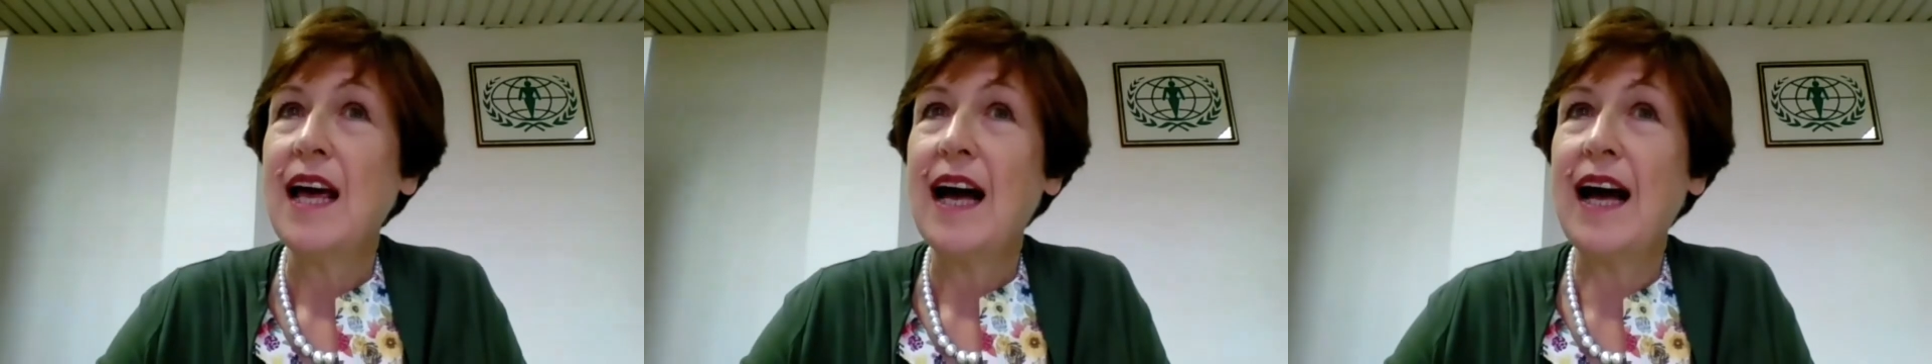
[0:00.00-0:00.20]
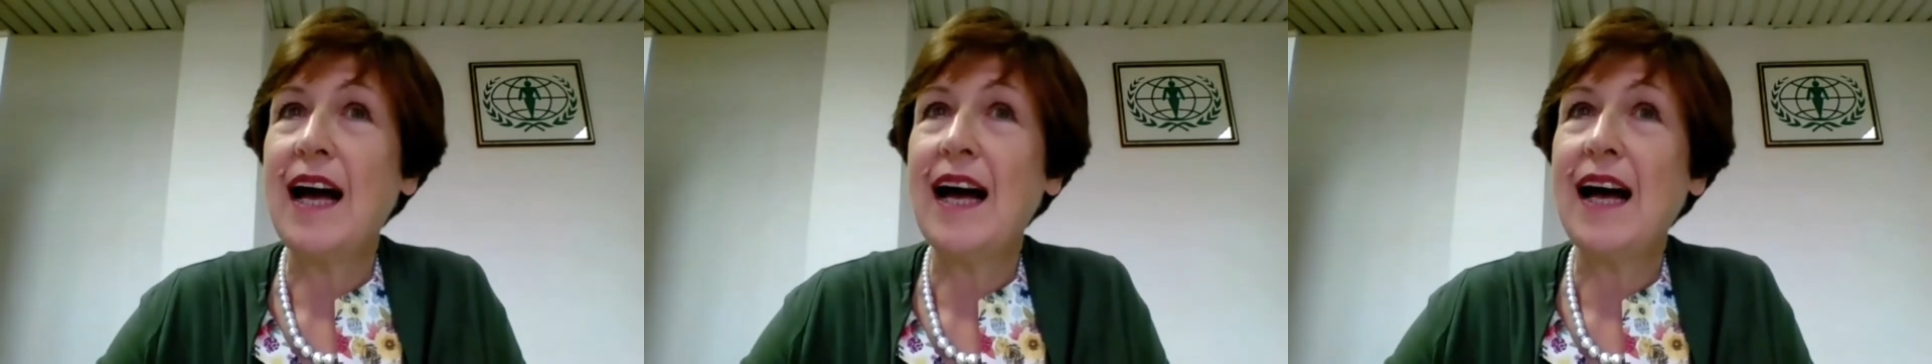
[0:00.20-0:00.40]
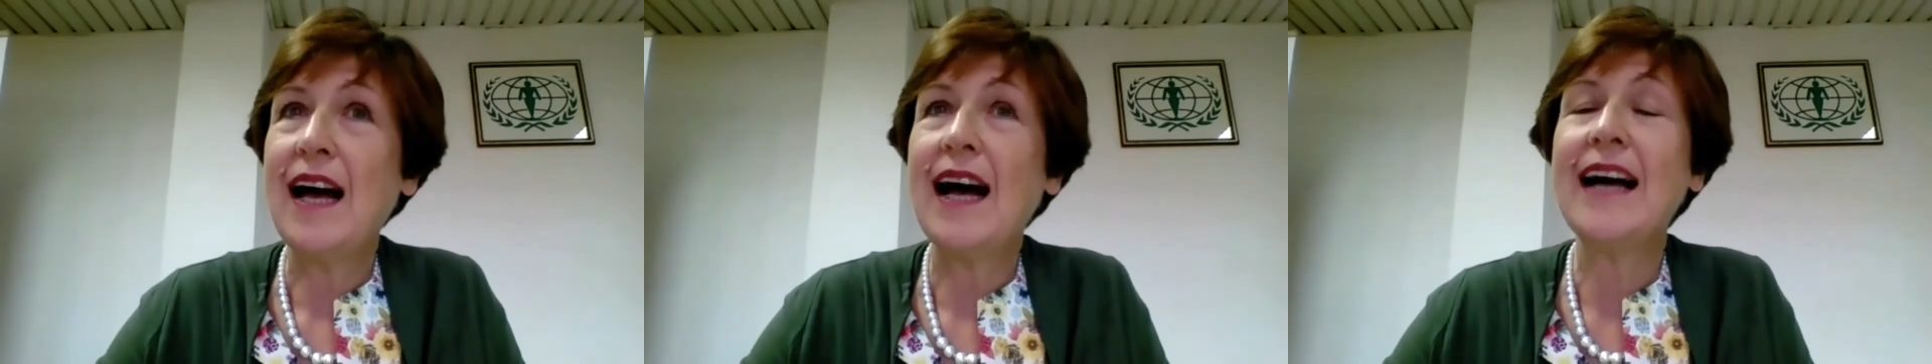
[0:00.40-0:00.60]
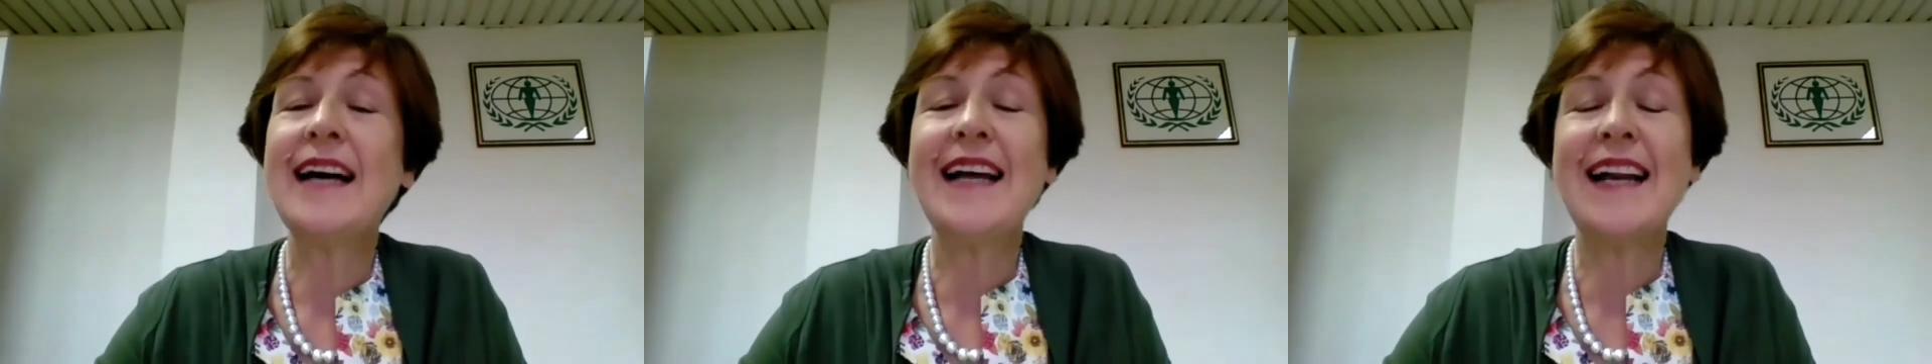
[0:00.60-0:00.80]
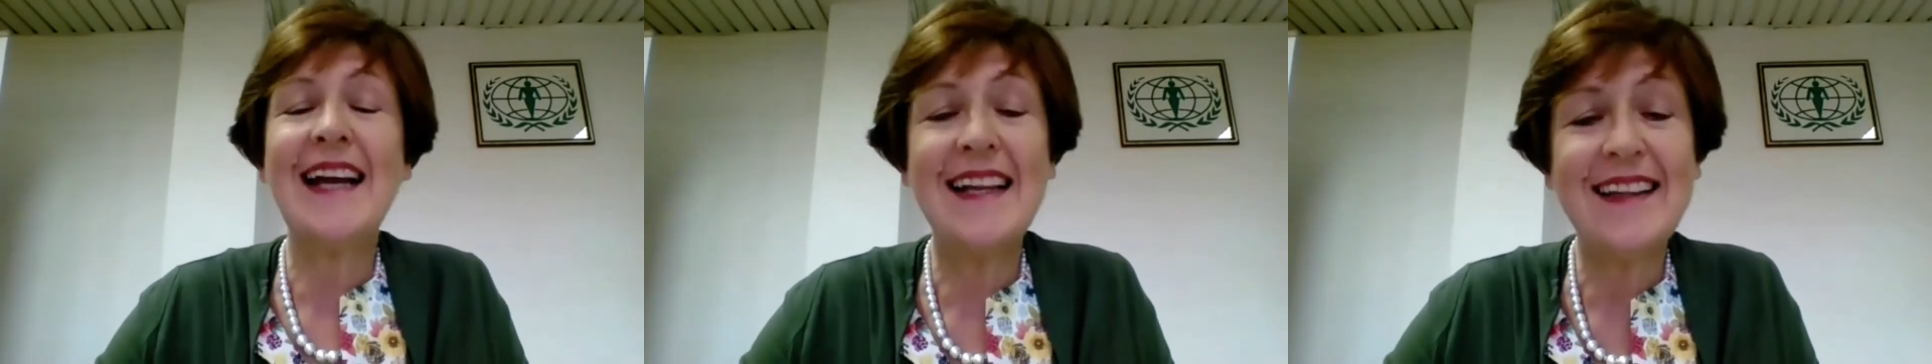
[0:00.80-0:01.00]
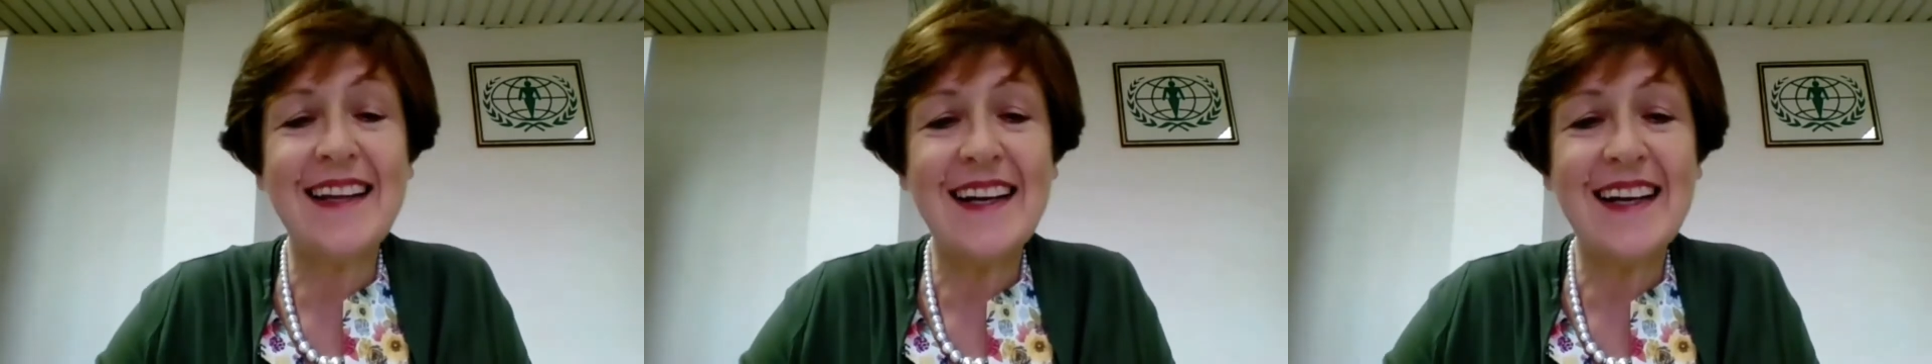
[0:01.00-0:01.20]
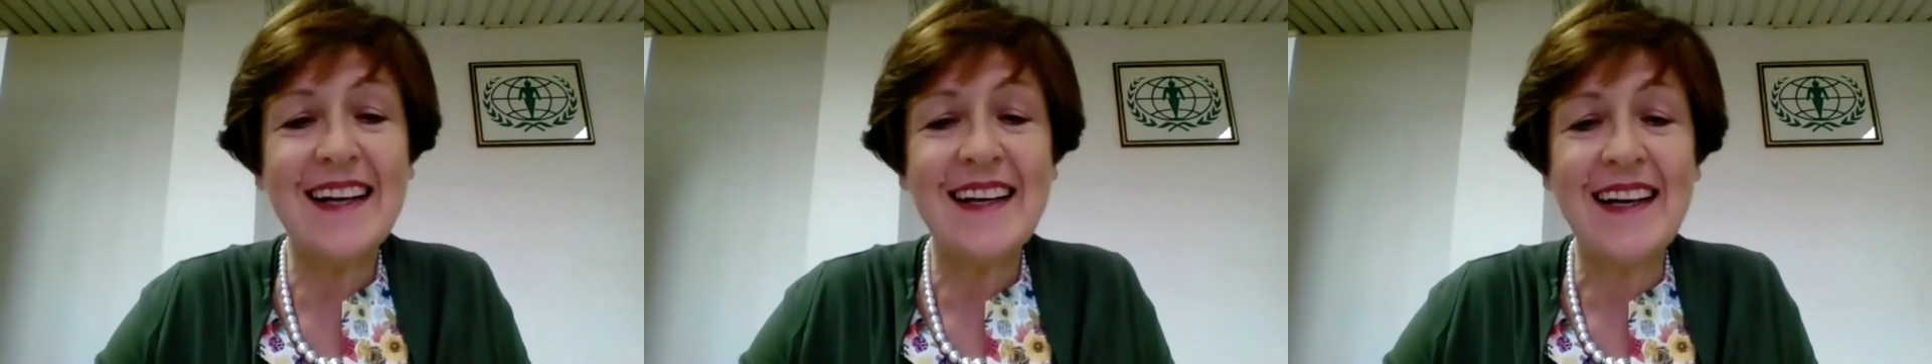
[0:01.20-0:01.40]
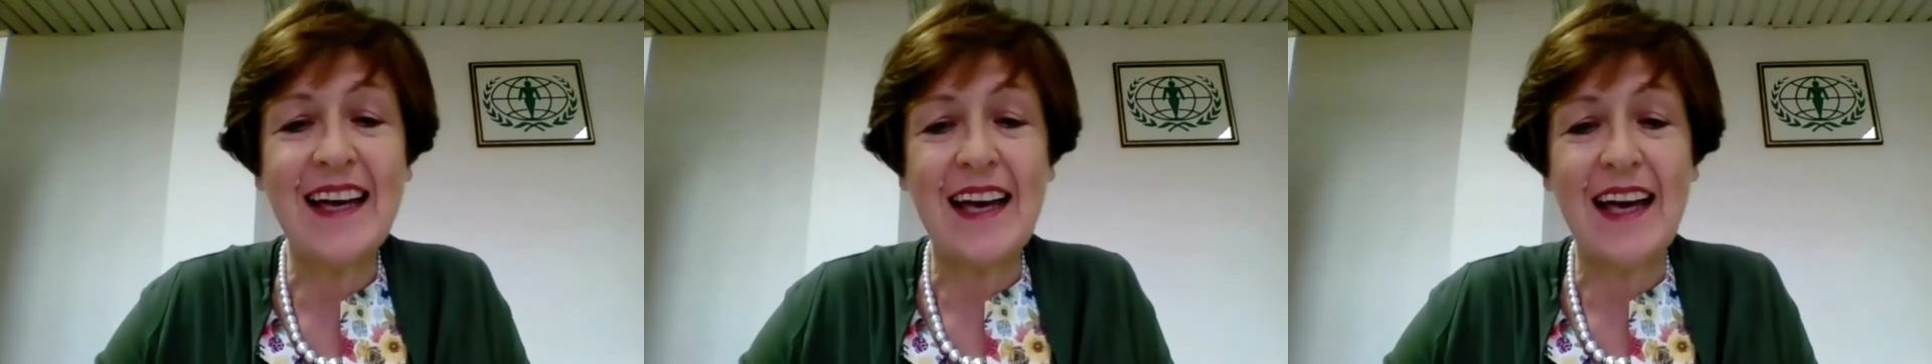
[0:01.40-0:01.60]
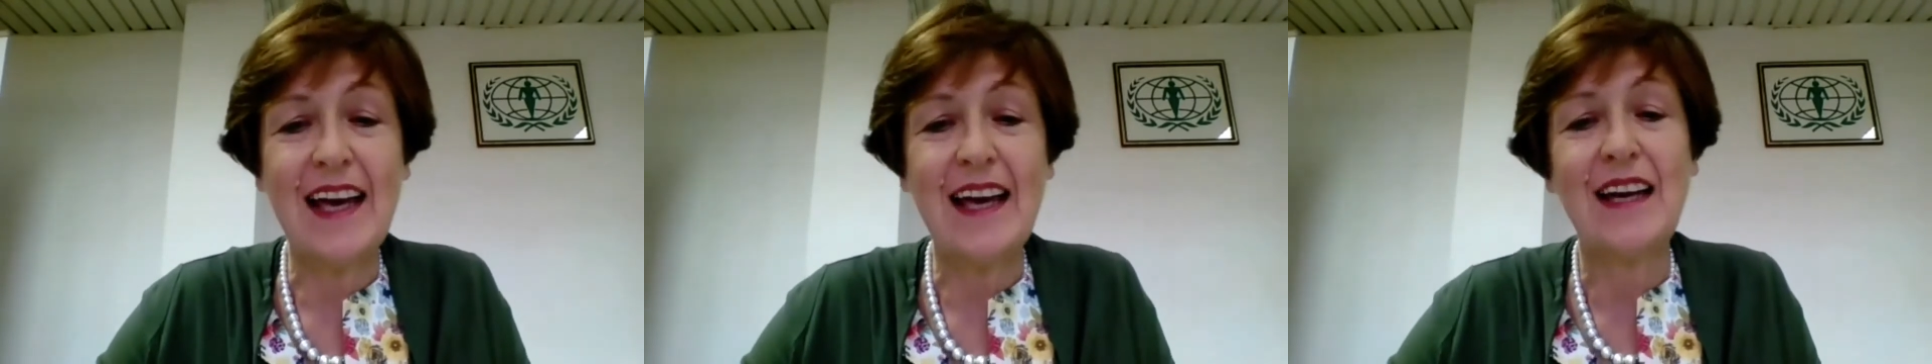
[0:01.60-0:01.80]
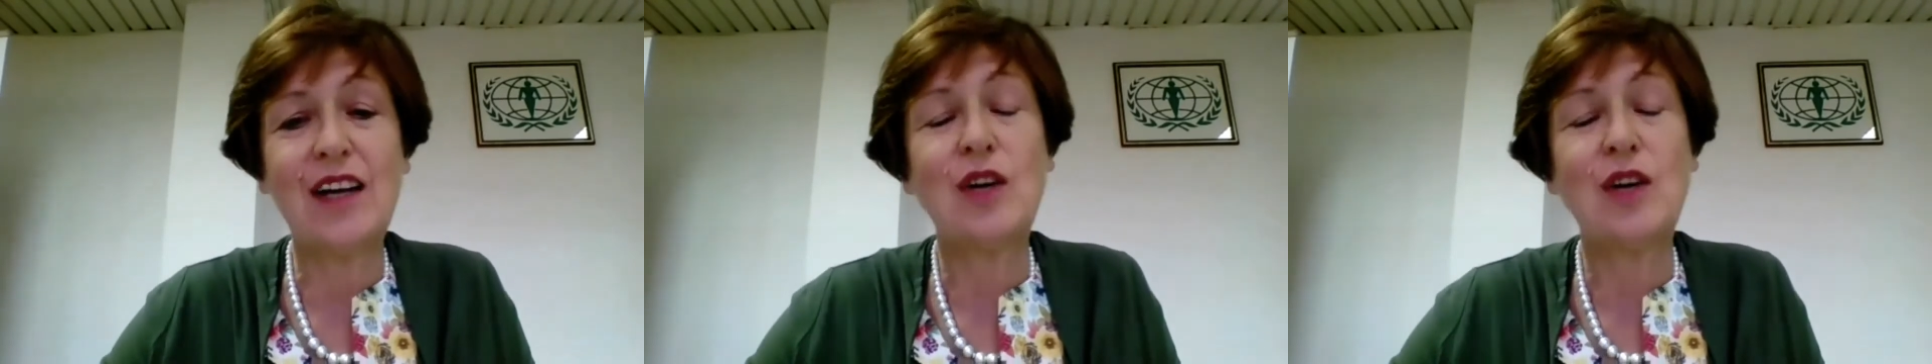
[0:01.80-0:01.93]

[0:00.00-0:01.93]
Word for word: a, a credere che